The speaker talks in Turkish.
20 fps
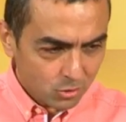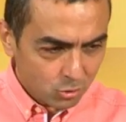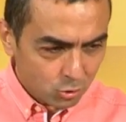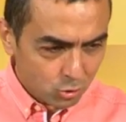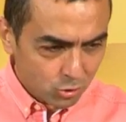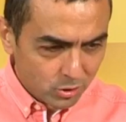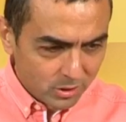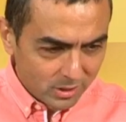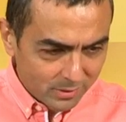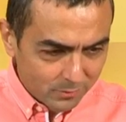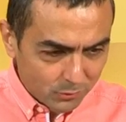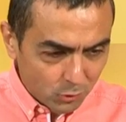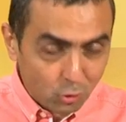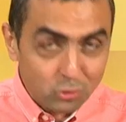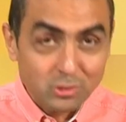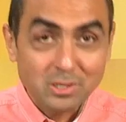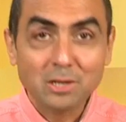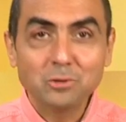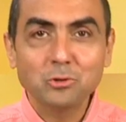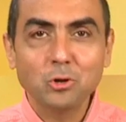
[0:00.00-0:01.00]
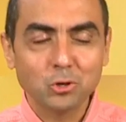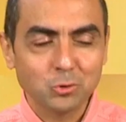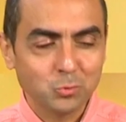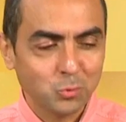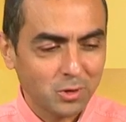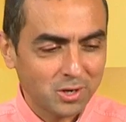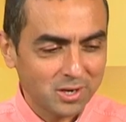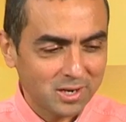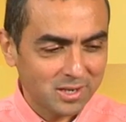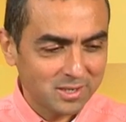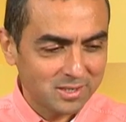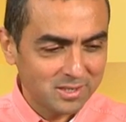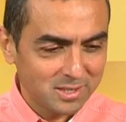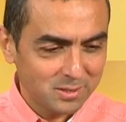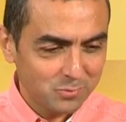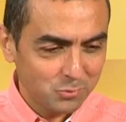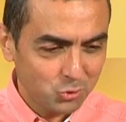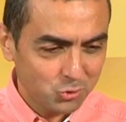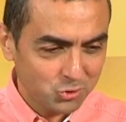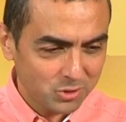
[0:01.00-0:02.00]
Özür dilerim. 94 puan aldı
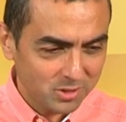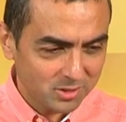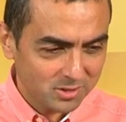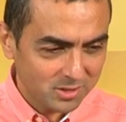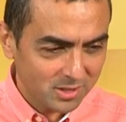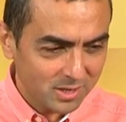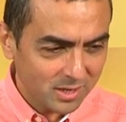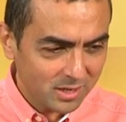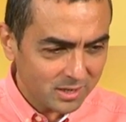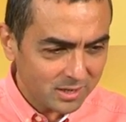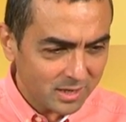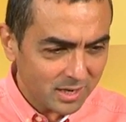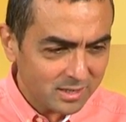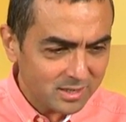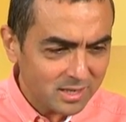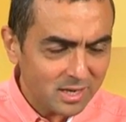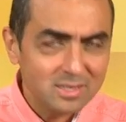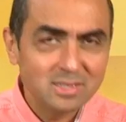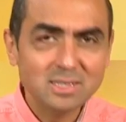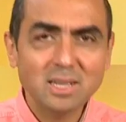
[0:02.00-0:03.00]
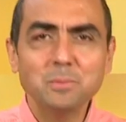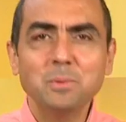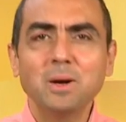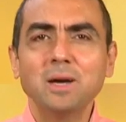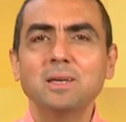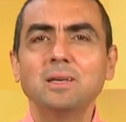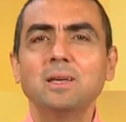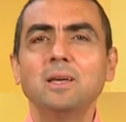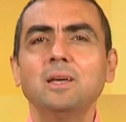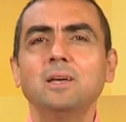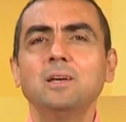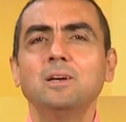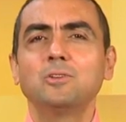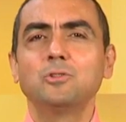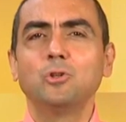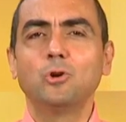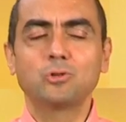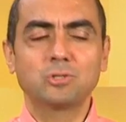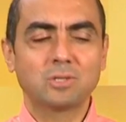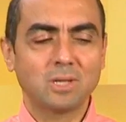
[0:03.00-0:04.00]
23 yanıtıyla. Rehtan Semay
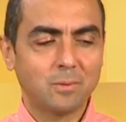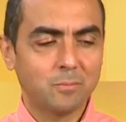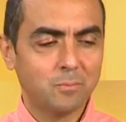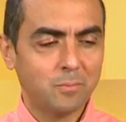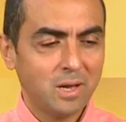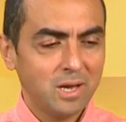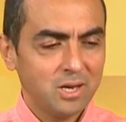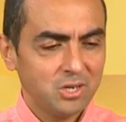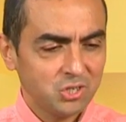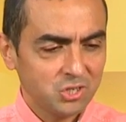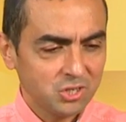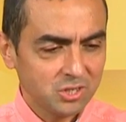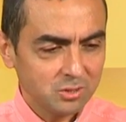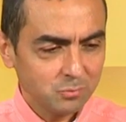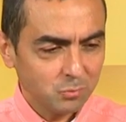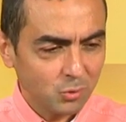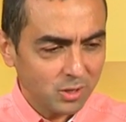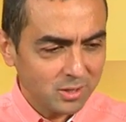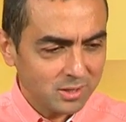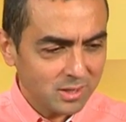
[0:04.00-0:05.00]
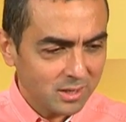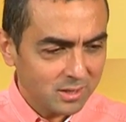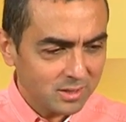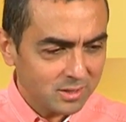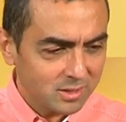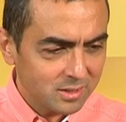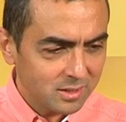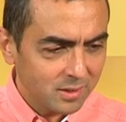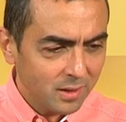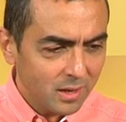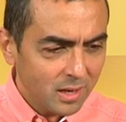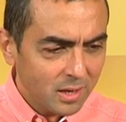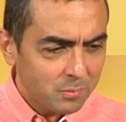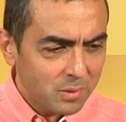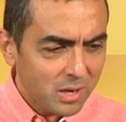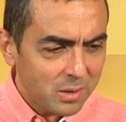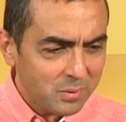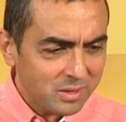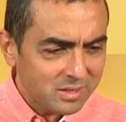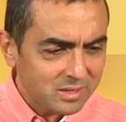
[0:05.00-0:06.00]
95 puan aldı.
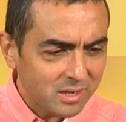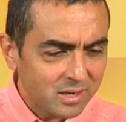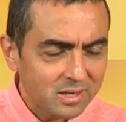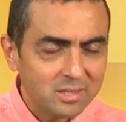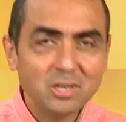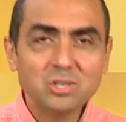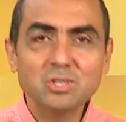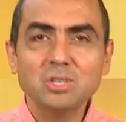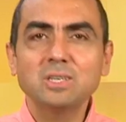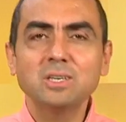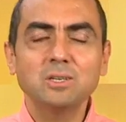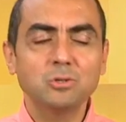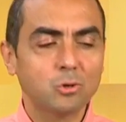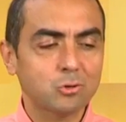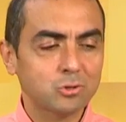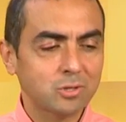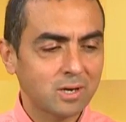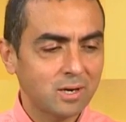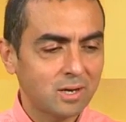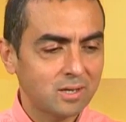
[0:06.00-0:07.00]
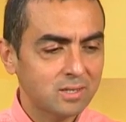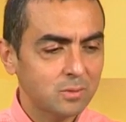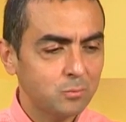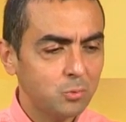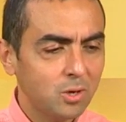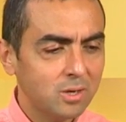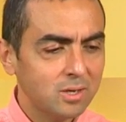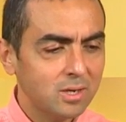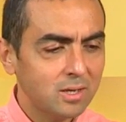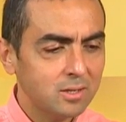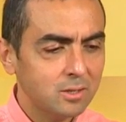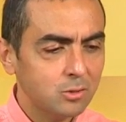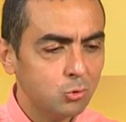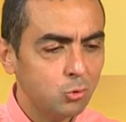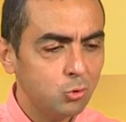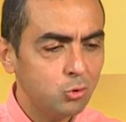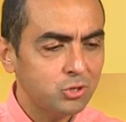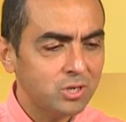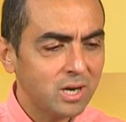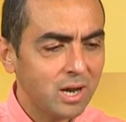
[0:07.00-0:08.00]
Mehmet Karataş 2 96 puan aldı.
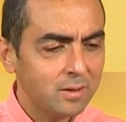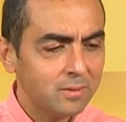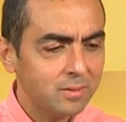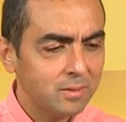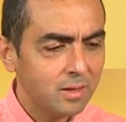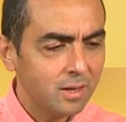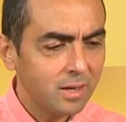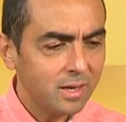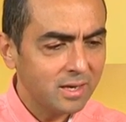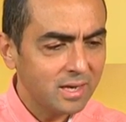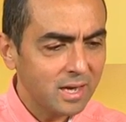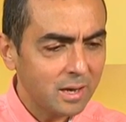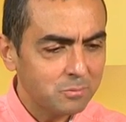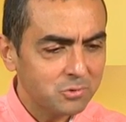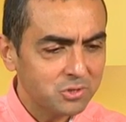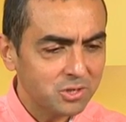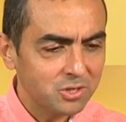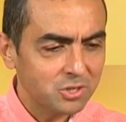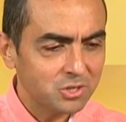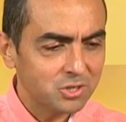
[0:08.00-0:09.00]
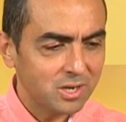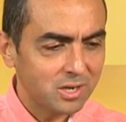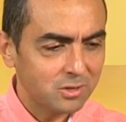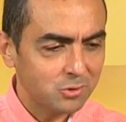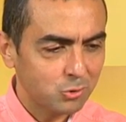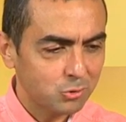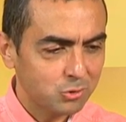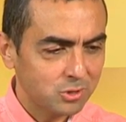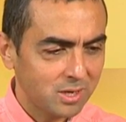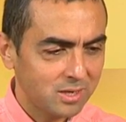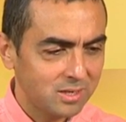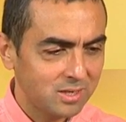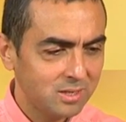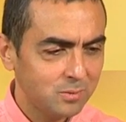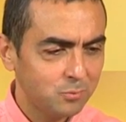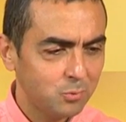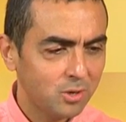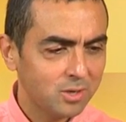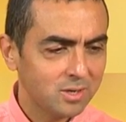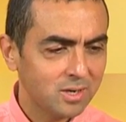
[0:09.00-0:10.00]
Gülşen Egem Çalışkan
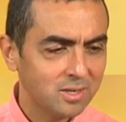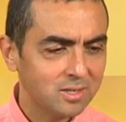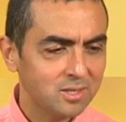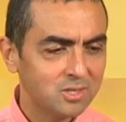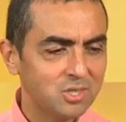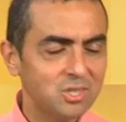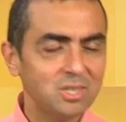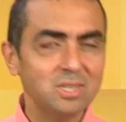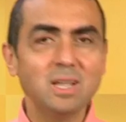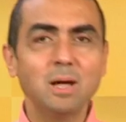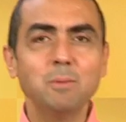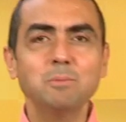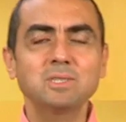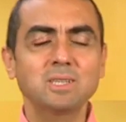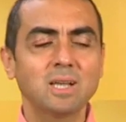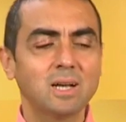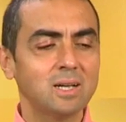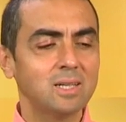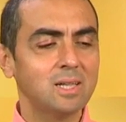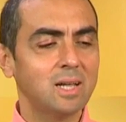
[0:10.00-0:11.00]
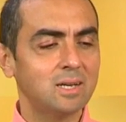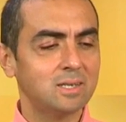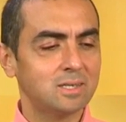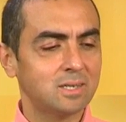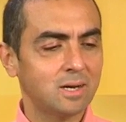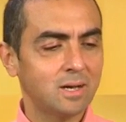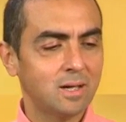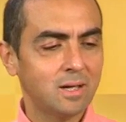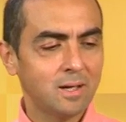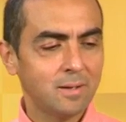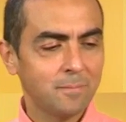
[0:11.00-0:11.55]
97 puan aldı. Çiğdem Sağlar